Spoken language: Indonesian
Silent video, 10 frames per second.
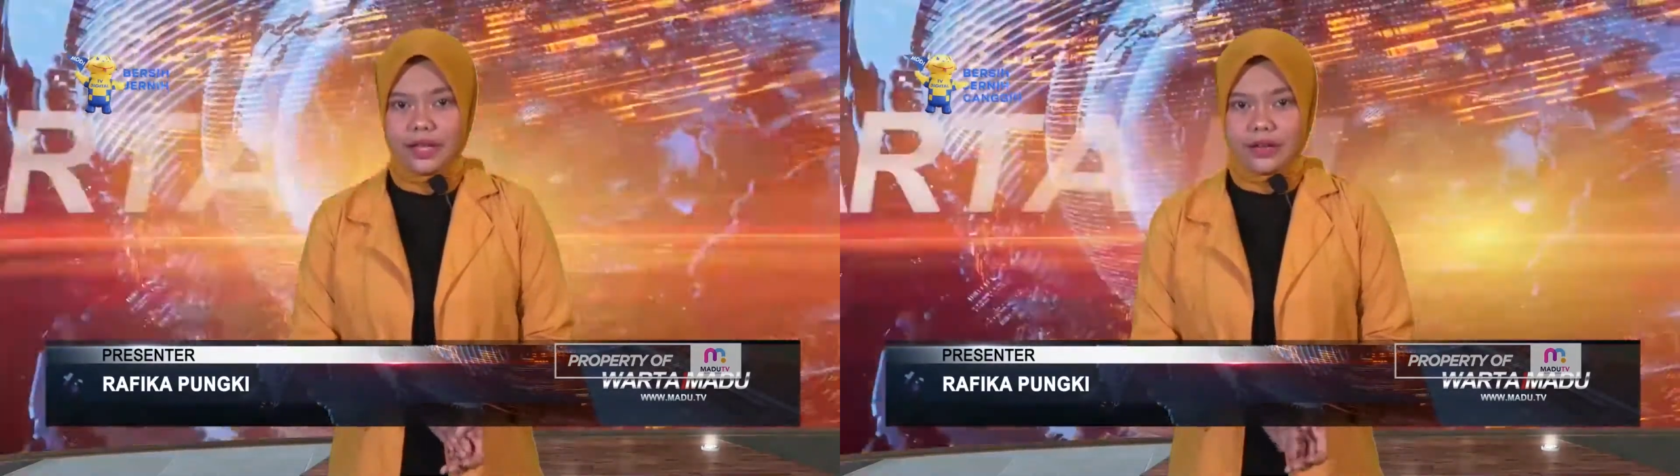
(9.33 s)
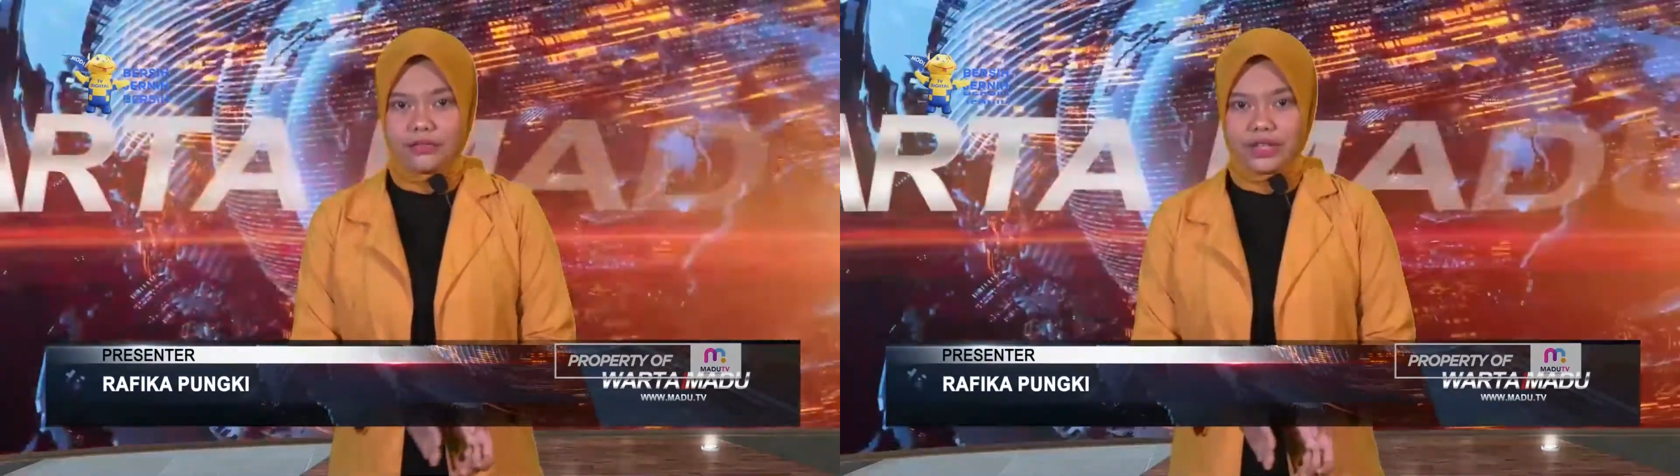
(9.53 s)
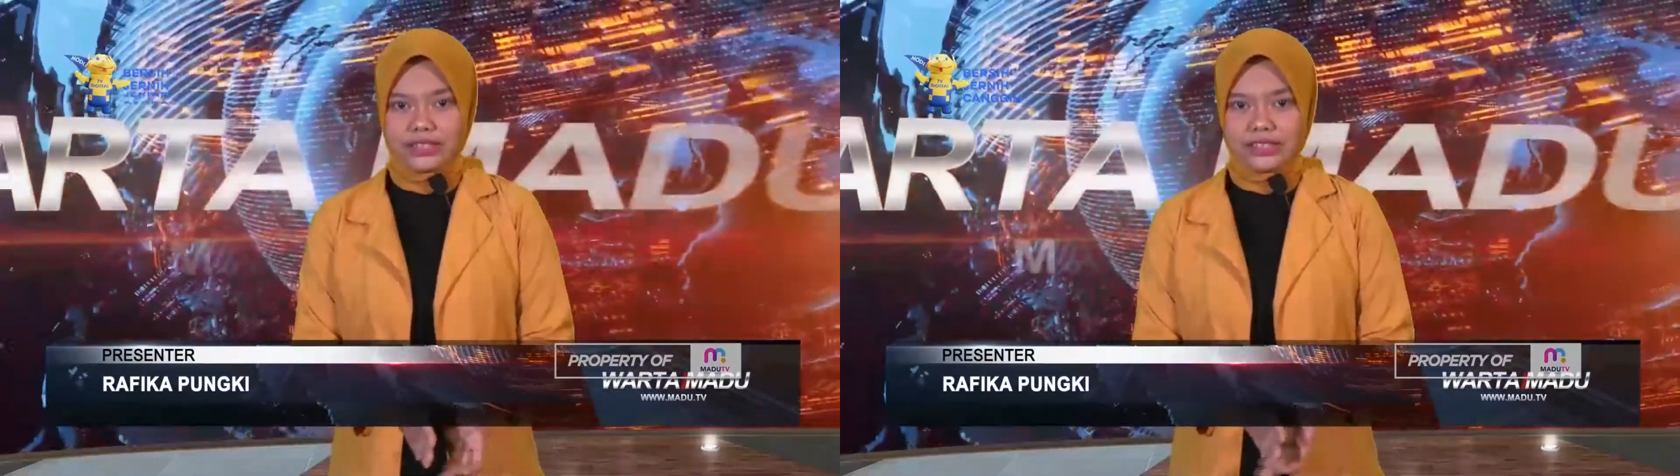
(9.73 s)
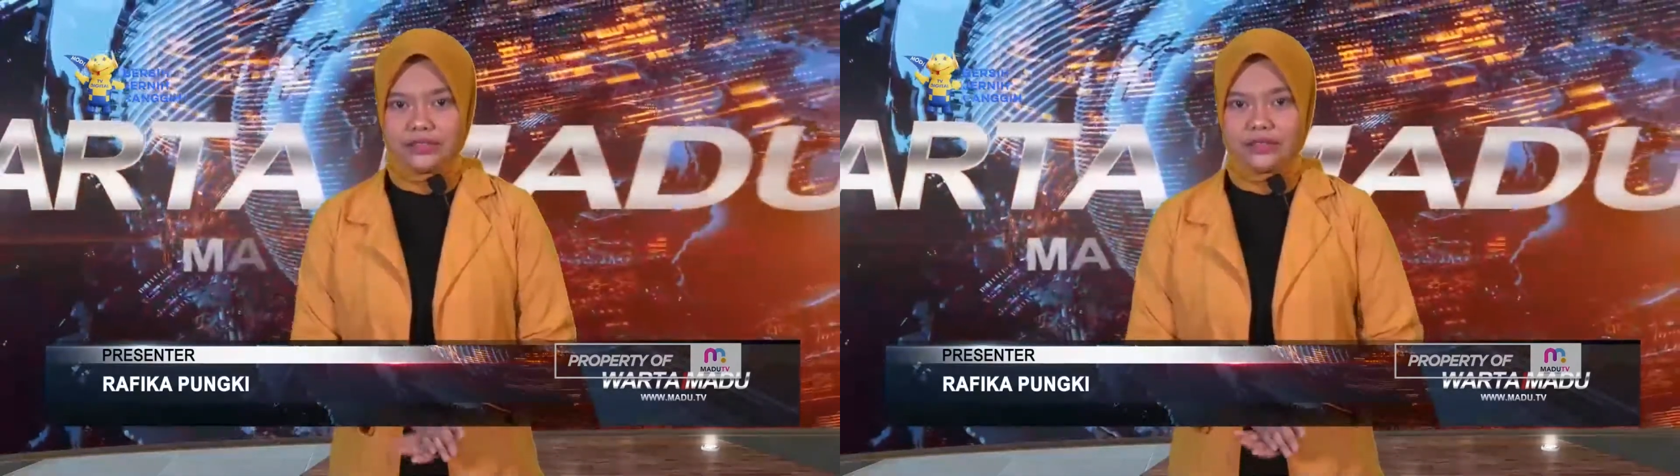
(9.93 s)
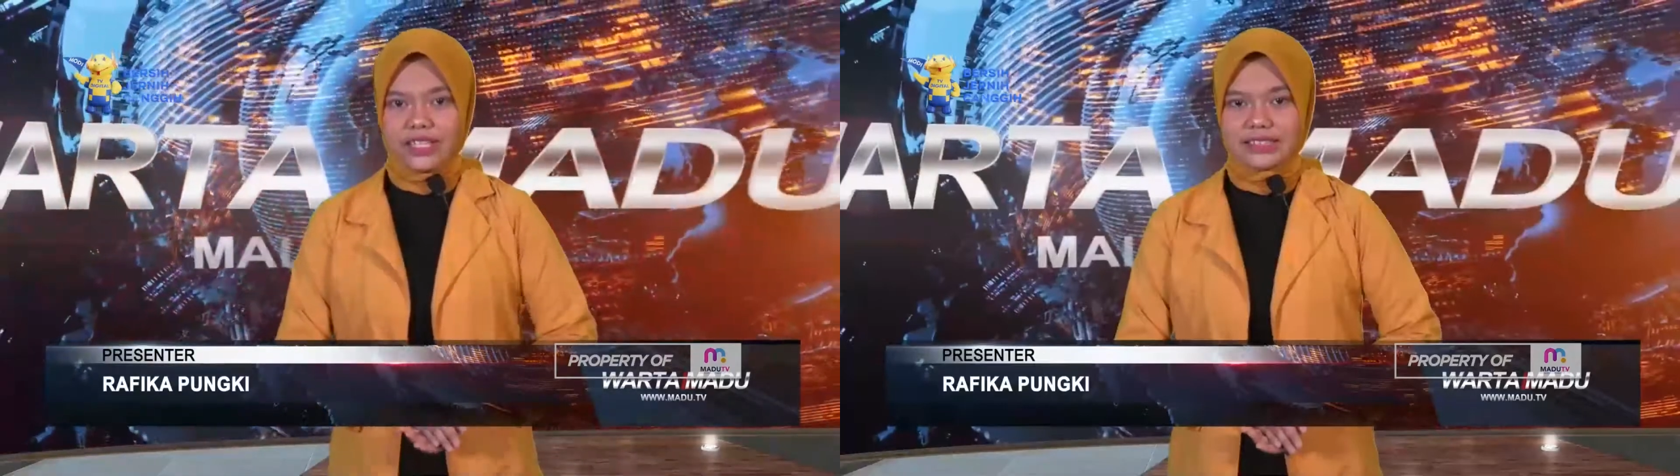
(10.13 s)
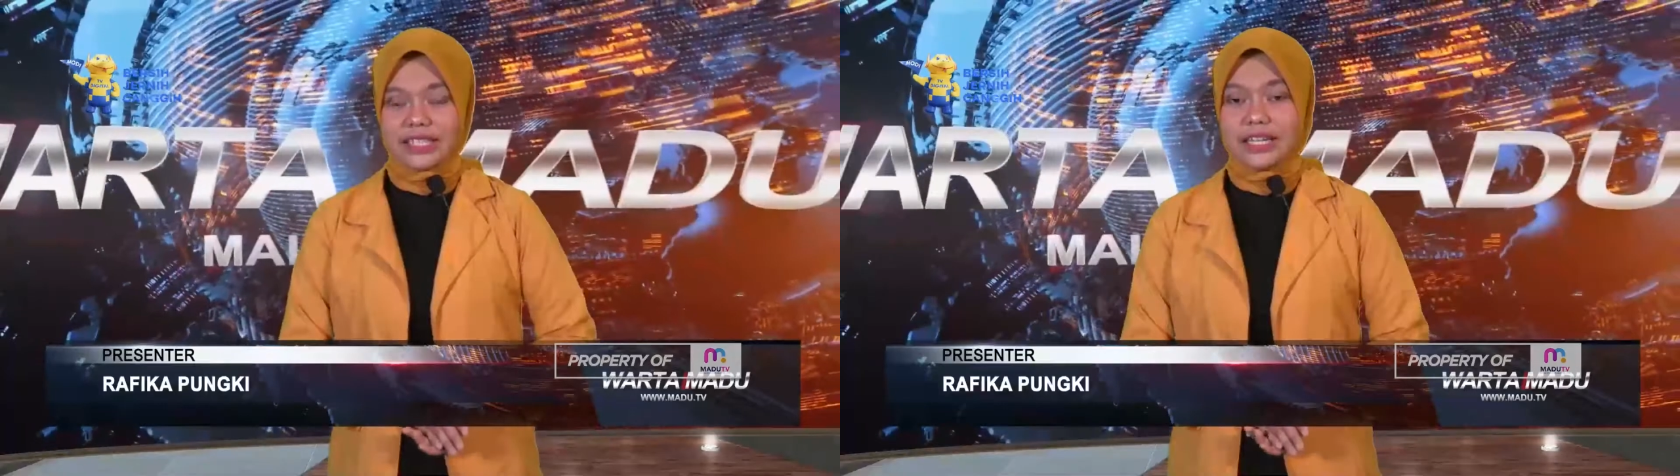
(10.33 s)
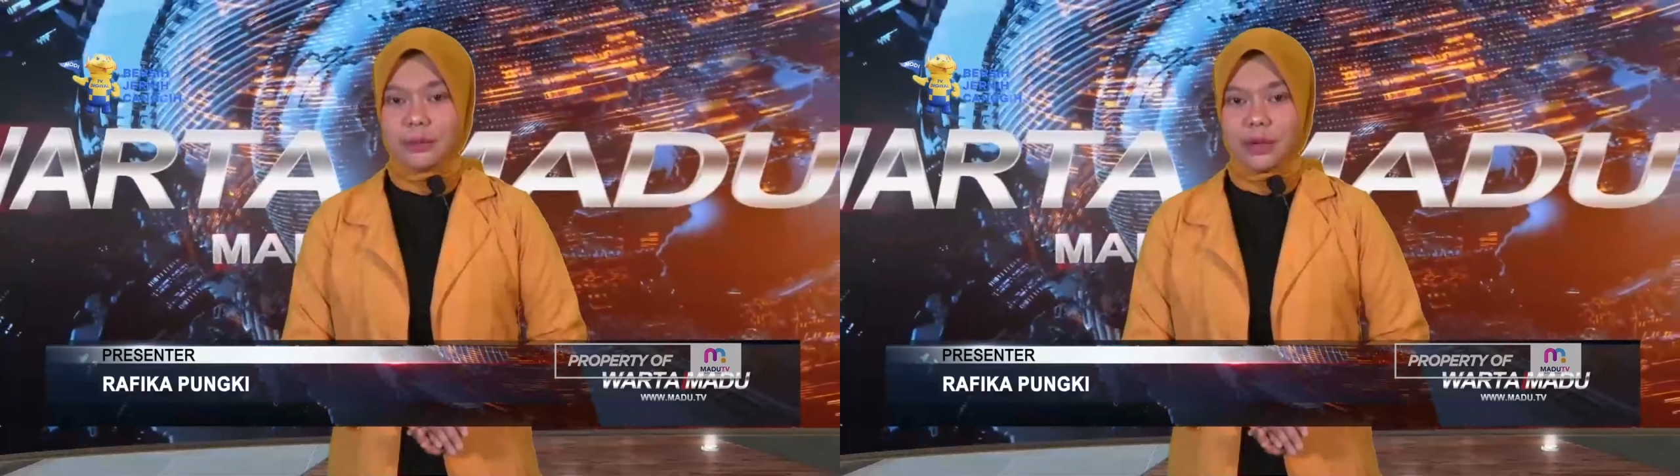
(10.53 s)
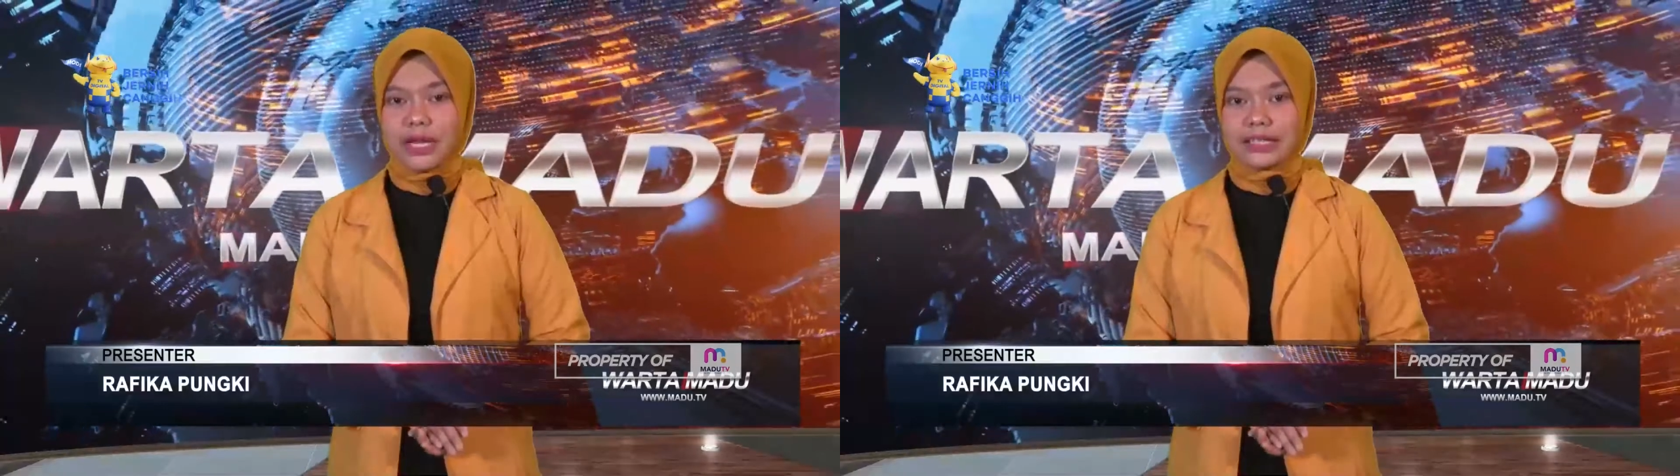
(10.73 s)
Fraksi-fraksi
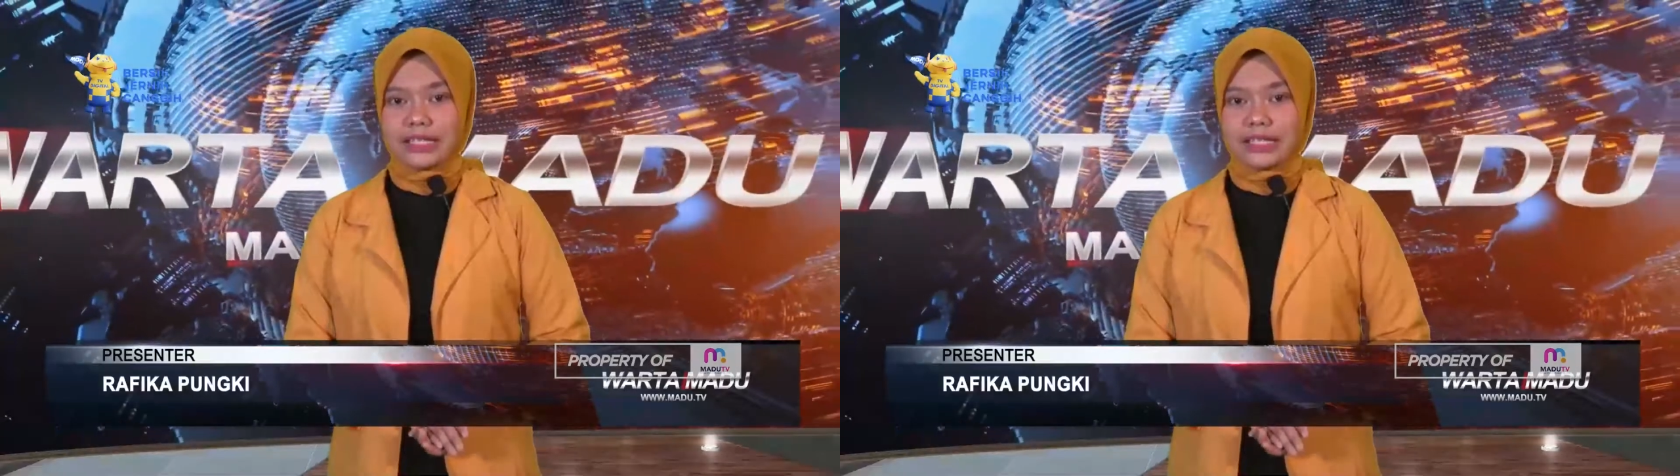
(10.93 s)
DPRD